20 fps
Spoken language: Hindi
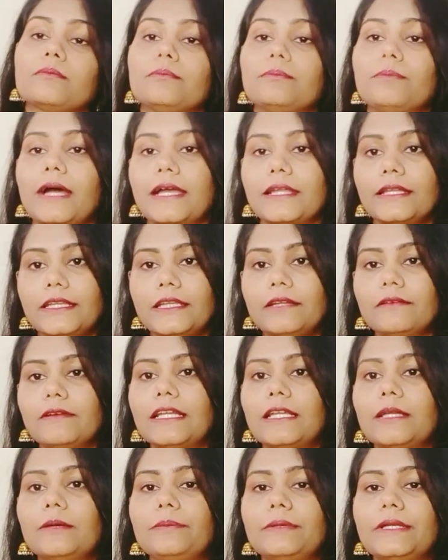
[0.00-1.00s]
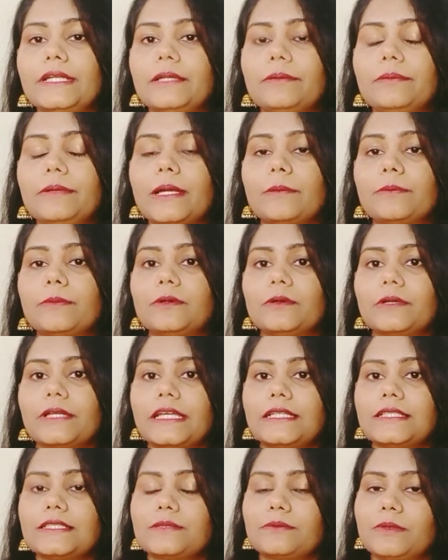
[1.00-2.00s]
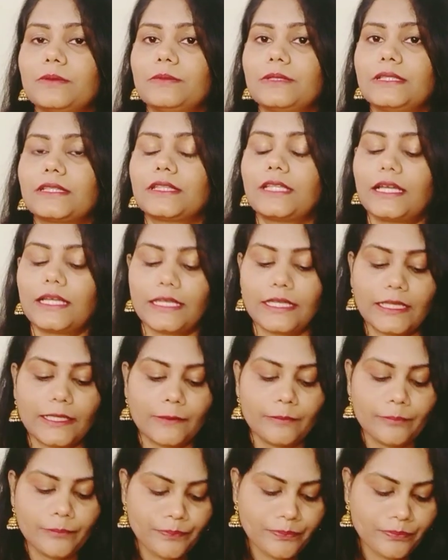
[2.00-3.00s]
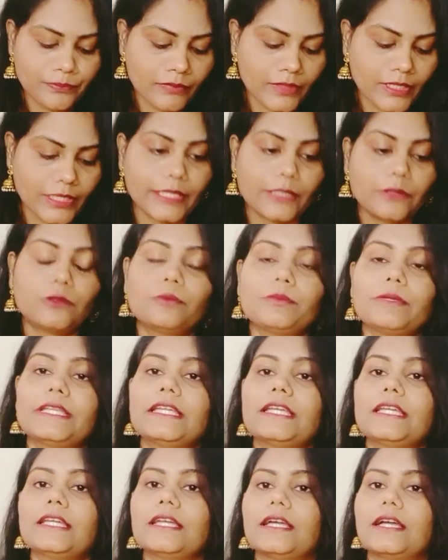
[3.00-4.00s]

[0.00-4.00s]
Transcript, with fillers: बांधने वाला प्रिंट भी आपको इसमें मिलता है ये तो मैंने